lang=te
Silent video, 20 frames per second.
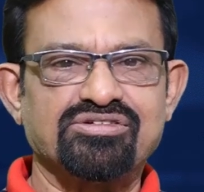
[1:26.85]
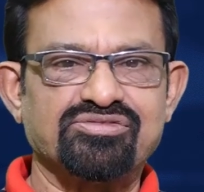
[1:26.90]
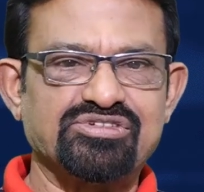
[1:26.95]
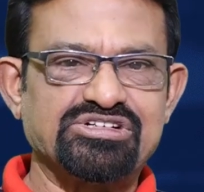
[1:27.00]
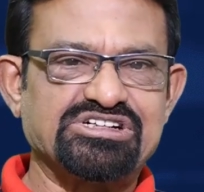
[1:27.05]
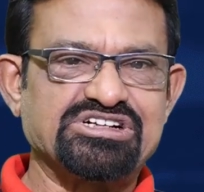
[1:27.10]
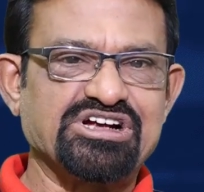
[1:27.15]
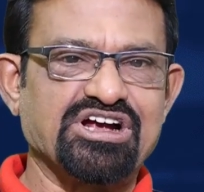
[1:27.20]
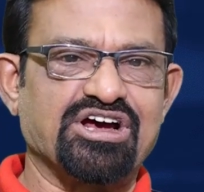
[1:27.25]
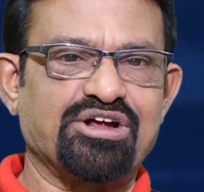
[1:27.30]

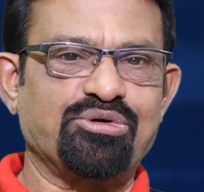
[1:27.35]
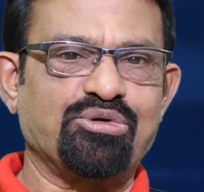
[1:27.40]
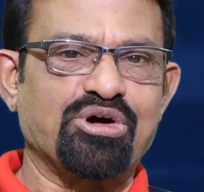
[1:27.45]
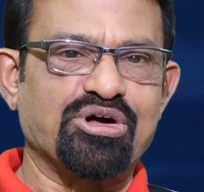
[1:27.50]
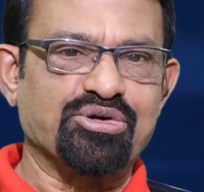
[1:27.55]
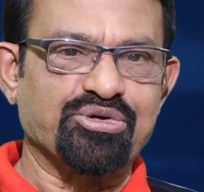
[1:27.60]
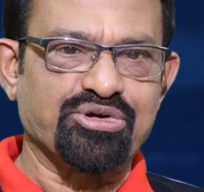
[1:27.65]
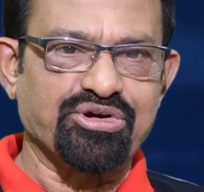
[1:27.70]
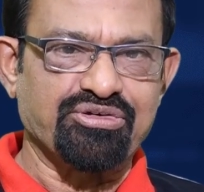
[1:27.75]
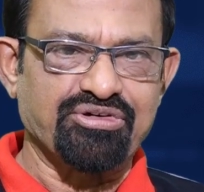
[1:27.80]
విజయాలు
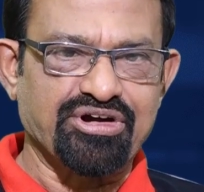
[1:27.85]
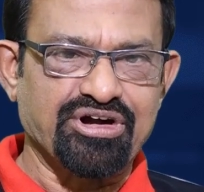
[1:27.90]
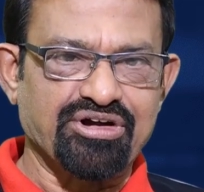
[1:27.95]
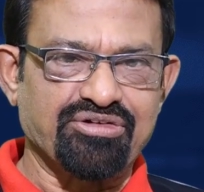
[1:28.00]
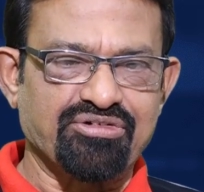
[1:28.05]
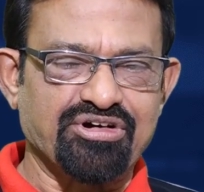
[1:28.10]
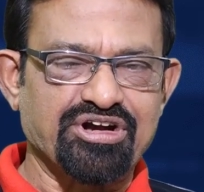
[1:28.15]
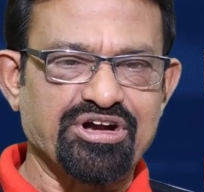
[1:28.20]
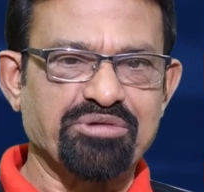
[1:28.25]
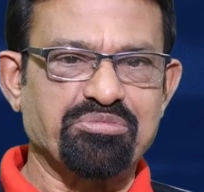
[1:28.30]

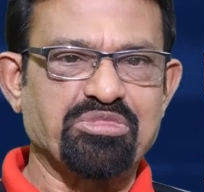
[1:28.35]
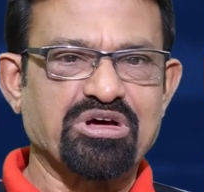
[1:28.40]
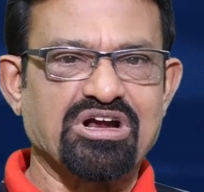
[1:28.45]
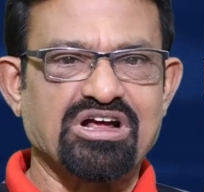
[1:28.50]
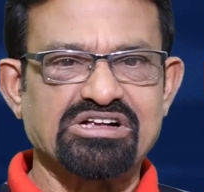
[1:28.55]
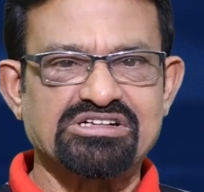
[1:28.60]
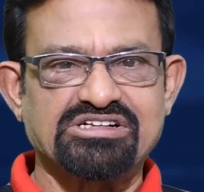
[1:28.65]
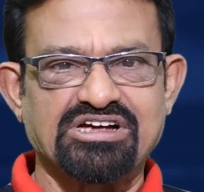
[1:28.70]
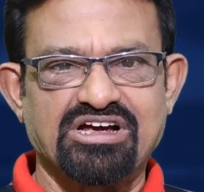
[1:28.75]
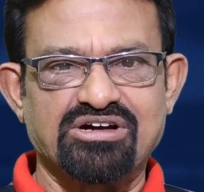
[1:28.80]
అనూహ్యమైనటువంటి
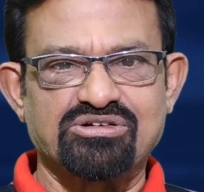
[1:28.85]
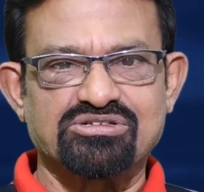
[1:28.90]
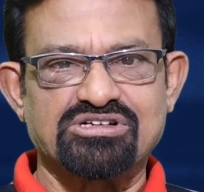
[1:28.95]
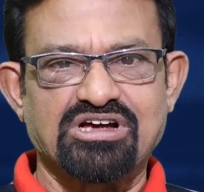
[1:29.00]
పరాజయాలు